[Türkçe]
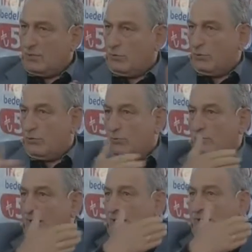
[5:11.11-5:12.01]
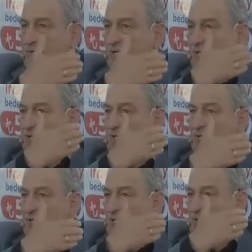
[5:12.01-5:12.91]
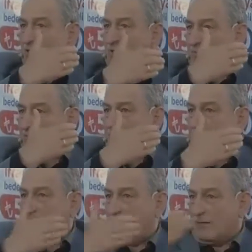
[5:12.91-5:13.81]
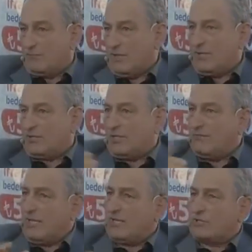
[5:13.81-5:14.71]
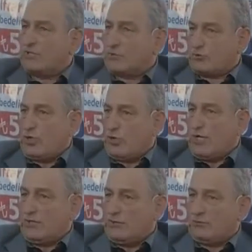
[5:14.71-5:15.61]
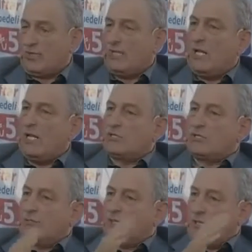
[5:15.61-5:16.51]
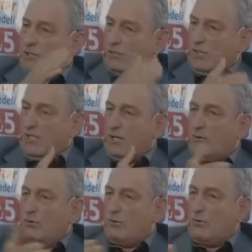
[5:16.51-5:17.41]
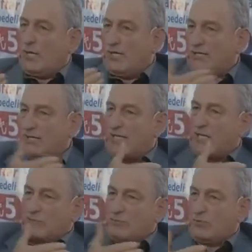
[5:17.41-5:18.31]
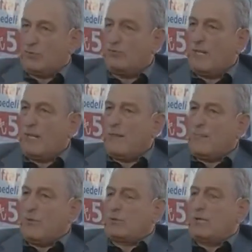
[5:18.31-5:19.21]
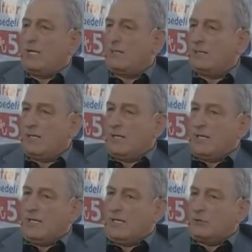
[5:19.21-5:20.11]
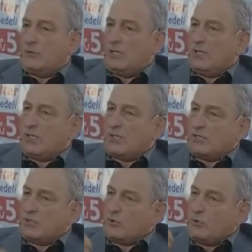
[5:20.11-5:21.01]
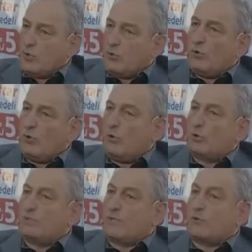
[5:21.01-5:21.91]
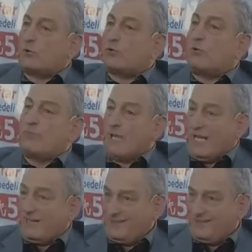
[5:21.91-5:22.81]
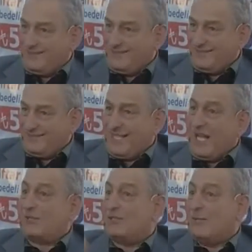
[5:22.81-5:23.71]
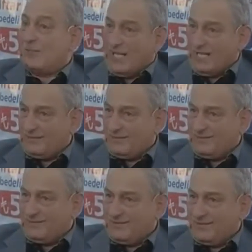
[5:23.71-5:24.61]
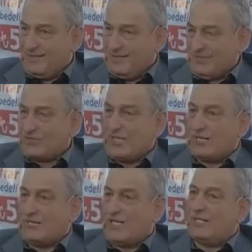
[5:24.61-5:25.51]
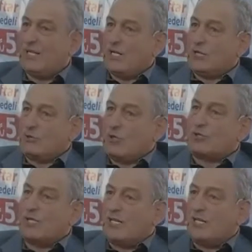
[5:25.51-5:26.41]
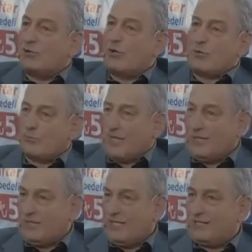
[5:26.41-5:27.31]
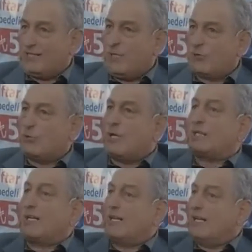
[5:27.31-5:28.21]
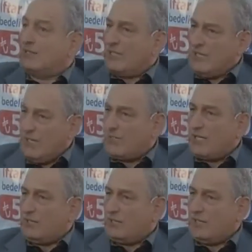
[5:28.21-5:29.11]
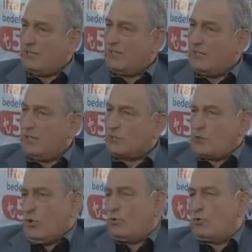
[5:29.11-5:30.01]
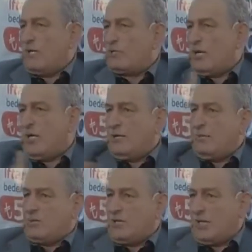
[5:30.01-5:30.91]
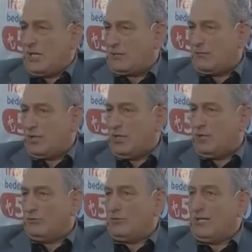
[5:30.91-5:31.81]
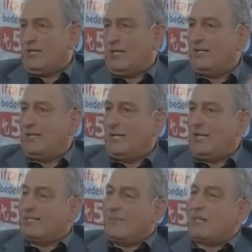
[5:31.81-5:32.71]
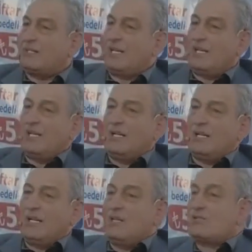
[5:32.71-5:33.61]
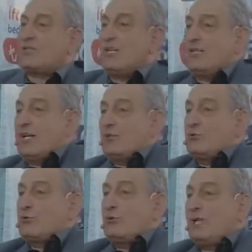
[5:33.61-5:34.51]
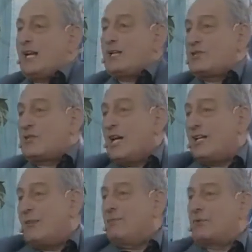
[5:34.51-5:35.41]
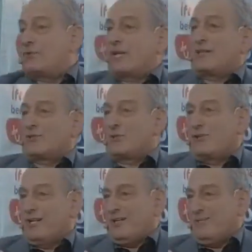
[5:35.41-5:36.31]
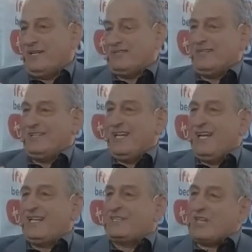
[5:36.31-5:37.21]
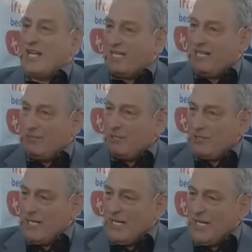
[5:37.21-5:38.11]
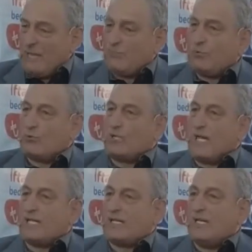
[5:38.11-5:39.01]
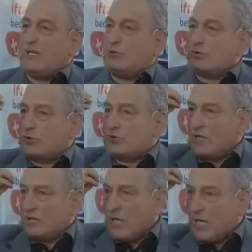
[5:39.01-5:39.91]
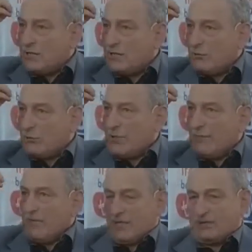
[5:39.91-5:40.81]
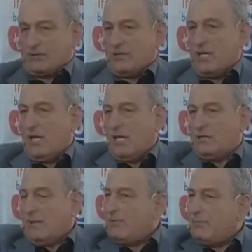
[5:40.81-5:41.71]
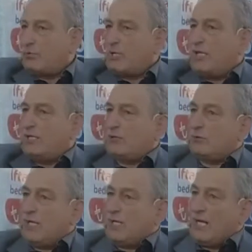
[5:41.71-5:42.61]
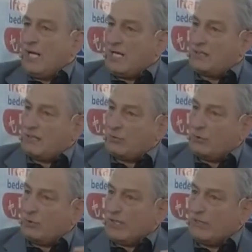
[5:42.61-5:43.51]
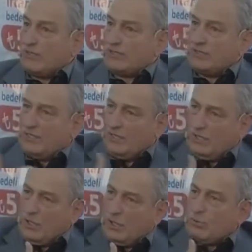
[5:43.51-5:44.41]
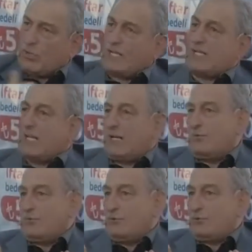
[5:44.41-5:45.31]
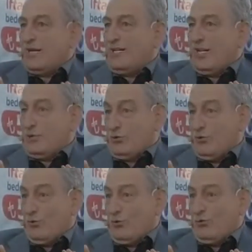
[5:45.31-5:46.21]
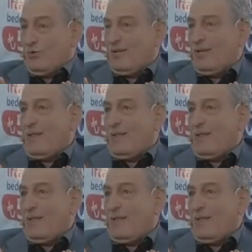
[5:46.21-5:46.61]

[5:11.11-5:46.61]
Bunu ve lekad zera'na li cehenneme kesiran minel cinni vel de söylüyor Allah. Evet Araf Şimdi ha, o, o ayete geçmiyorum. Evet. Orada e, gönüllü olup da düşünmeyen anlamayan hı hı. insanlar, gözleriyle görmeyenler, kulaklarıyla dinlemeyenleri çoğunu ben cehennem için yarattım diyor Allahu Teala. Demek ki insanlar düşünerek cehennemden uzaklaşıyorlar demektir. Cehennemin en büyük engeli düşüncedir, aklını kullanmaktır. Tabii burada Allahu Teala aklın kullanılmasını Kur'an-ı Kerim üzerinde istiyor onu.